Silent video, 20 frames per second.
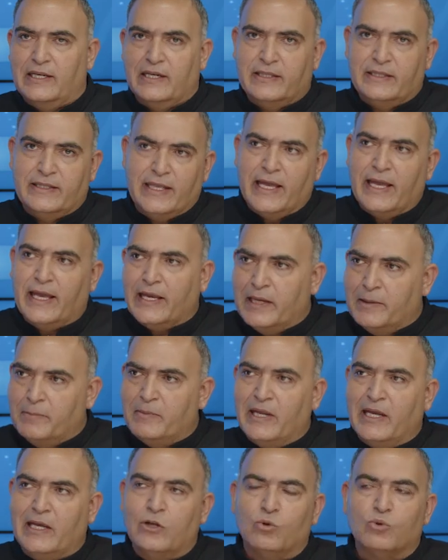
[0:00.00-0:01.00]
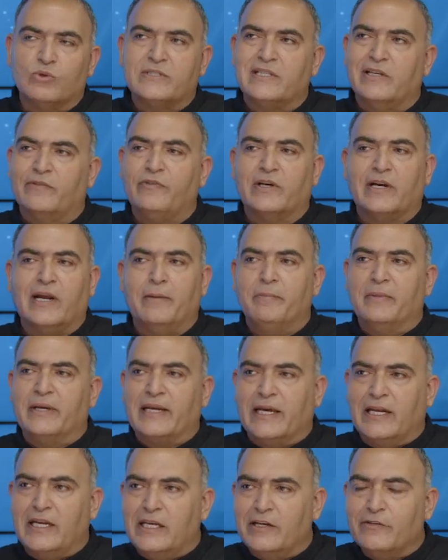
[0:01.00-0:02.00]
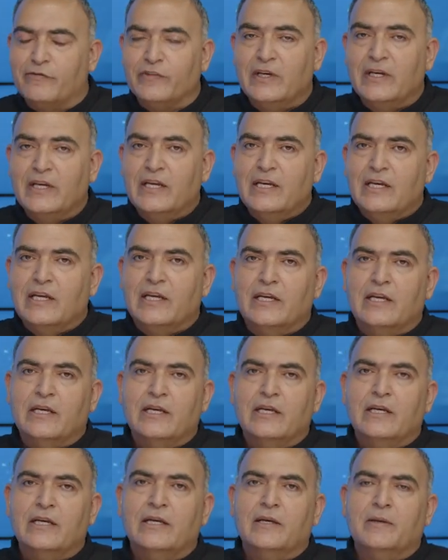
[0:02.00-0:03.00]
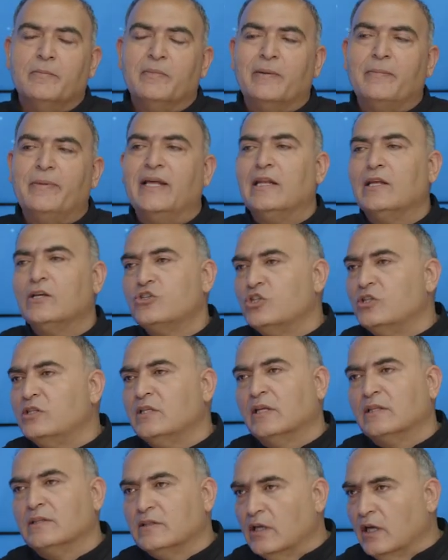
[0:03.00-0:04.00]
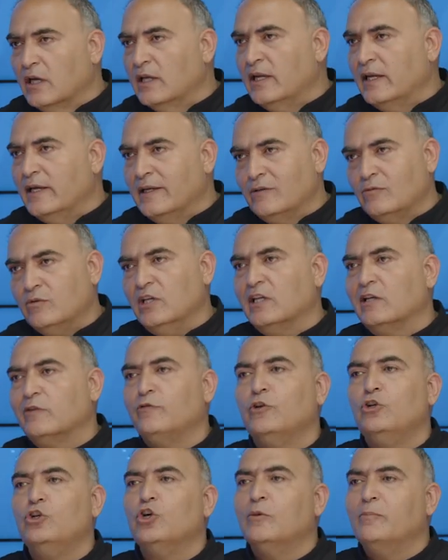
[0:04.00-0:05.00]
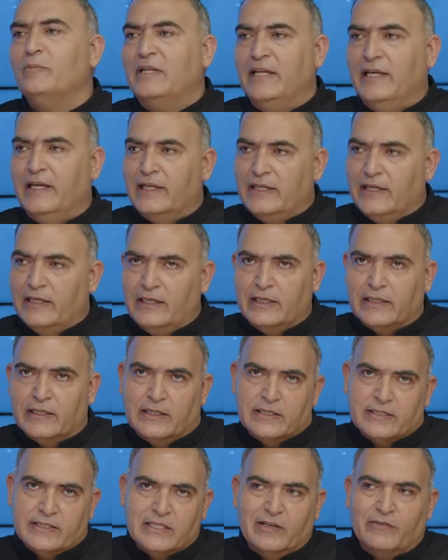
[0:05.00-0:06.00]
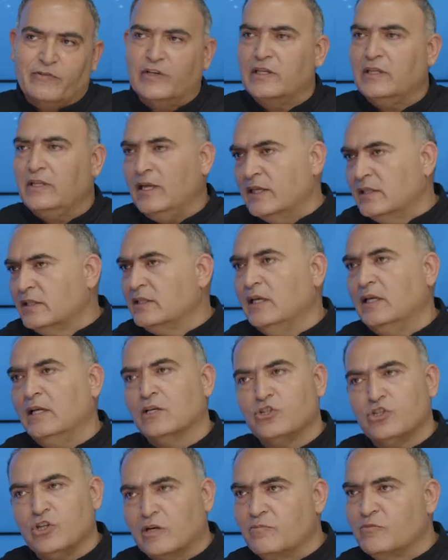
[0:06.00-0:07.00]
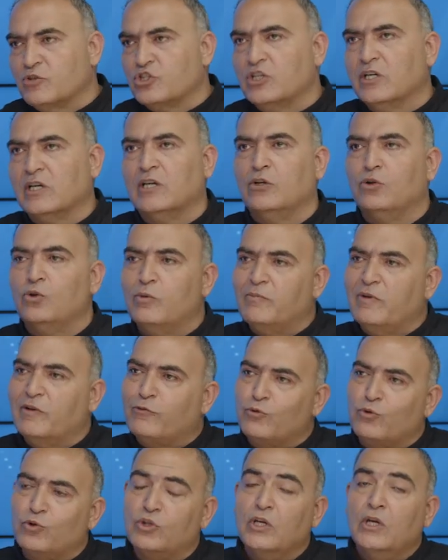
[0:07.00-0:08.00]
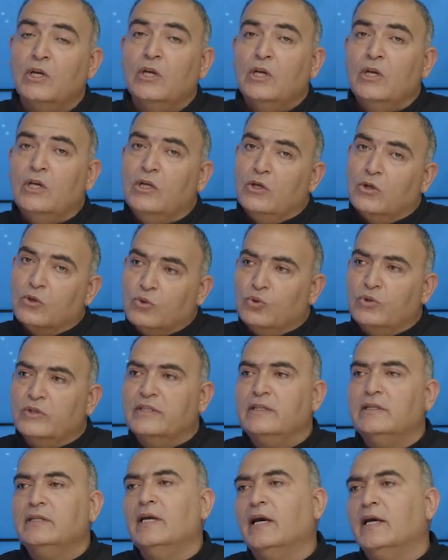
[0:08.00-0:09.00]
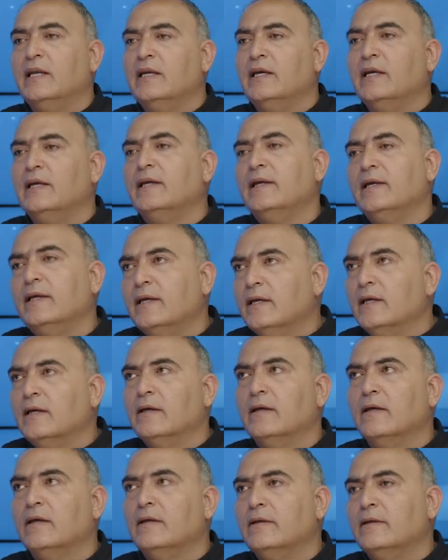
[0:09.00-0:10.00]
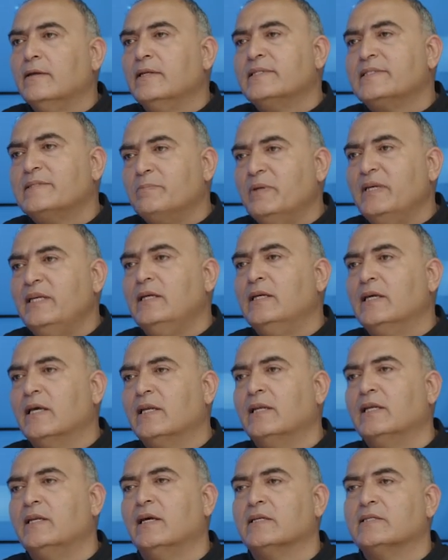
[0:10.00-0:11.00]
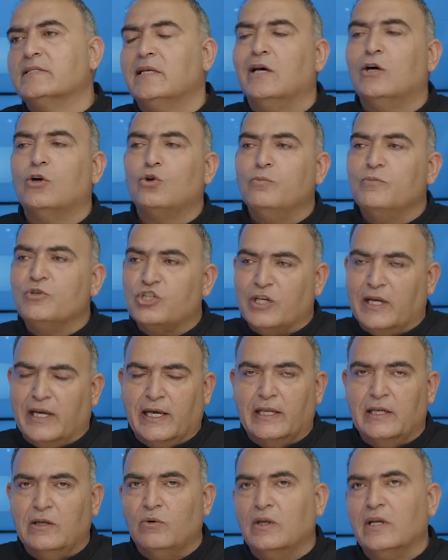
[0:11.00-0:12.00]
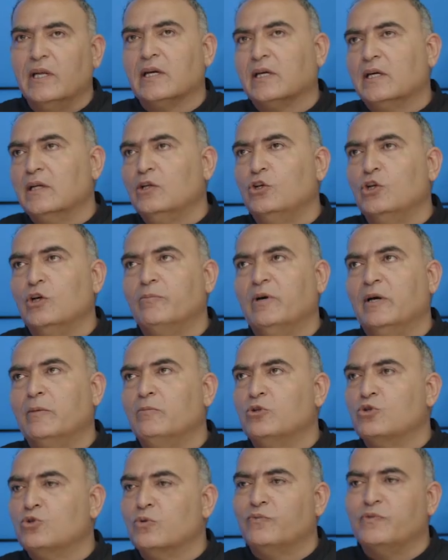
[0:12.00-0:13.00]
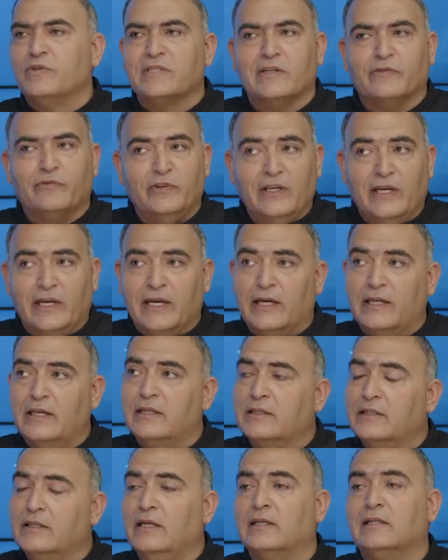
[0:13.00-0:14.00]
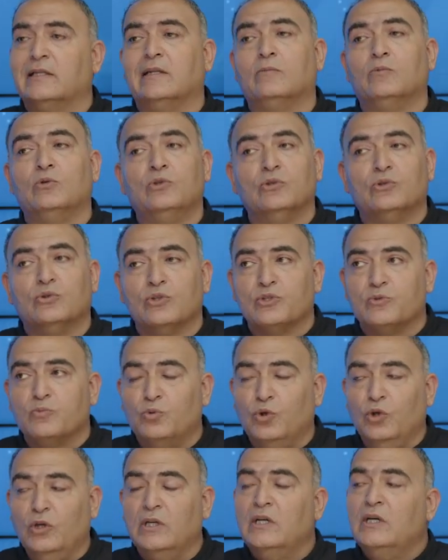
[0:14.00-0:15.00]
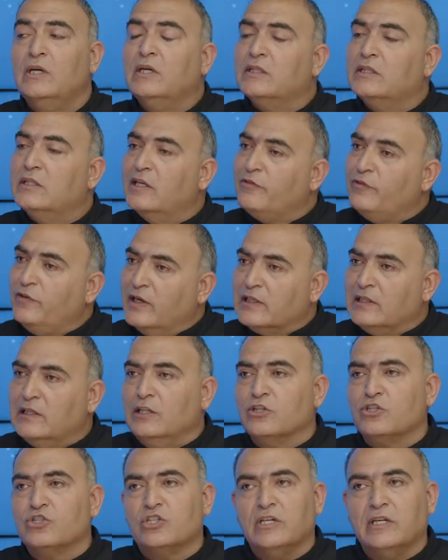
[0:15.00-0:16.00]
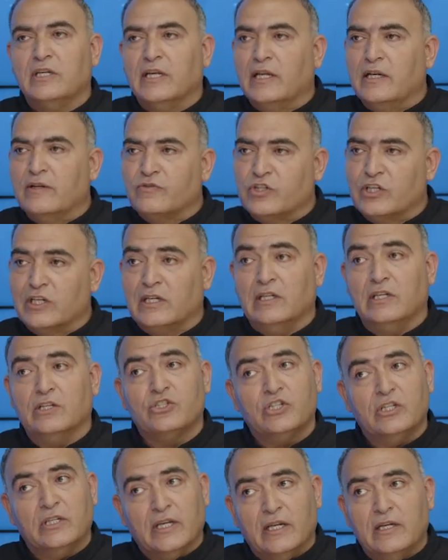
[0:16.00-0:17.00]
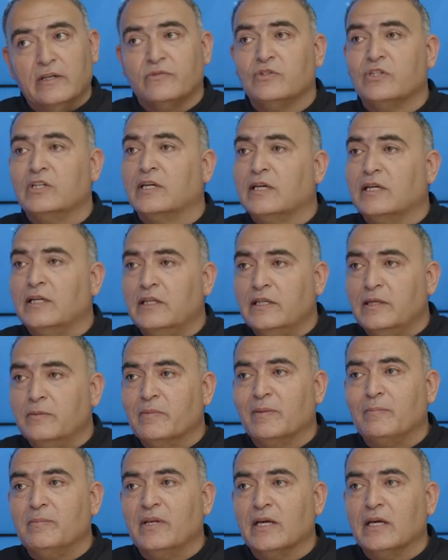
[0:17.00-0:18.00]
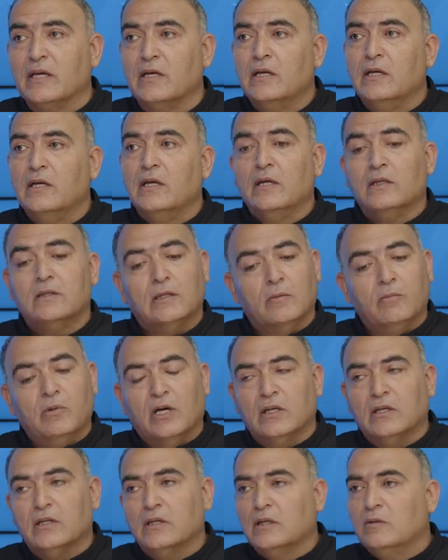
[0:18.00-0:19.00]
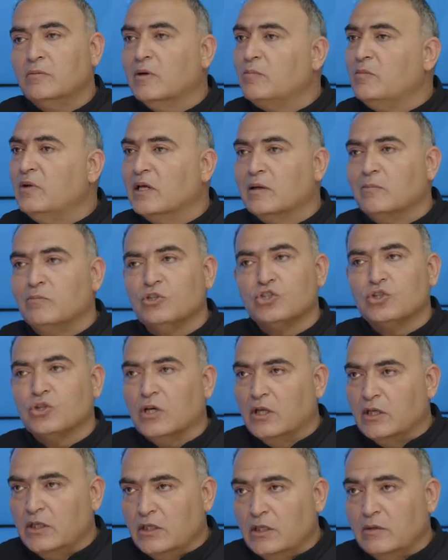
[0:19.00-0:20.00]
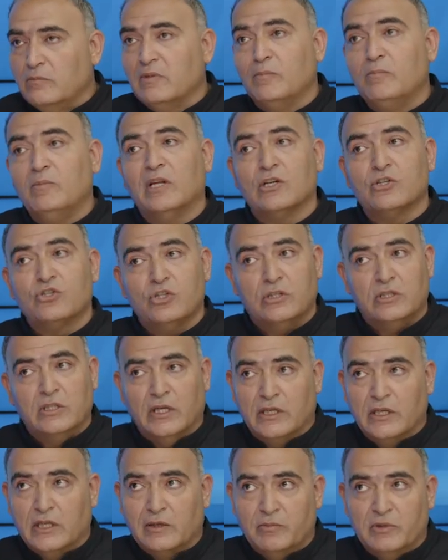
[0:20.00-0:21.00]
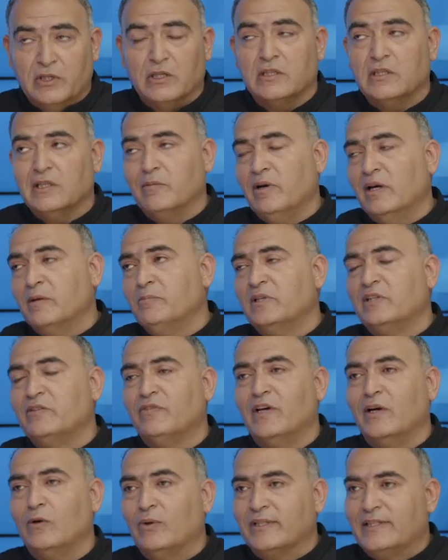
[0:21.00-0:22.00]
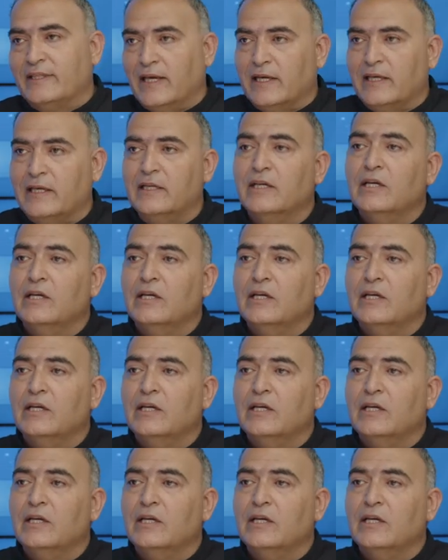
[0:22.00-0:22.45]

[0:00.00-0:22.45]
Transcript: دائم لانه السفر عم بكلف إيه، مبالغ جدا طائله يعني بتعرف اليوم العيله اللي سافرت حتى على شرم الشيخ اللي هو المفروض يكون يعني آه، نسبيا اسعاره مش عالي ولكن اليوم عم بتشوف اذا في عائله طلعت لمده اسبوع دفعت ال 20000 شيكل 20000 شيكل شرم الشيخ طبعا هي مبلغ مش قليل مبلغ جدا كبير طبعا بتفاوت اي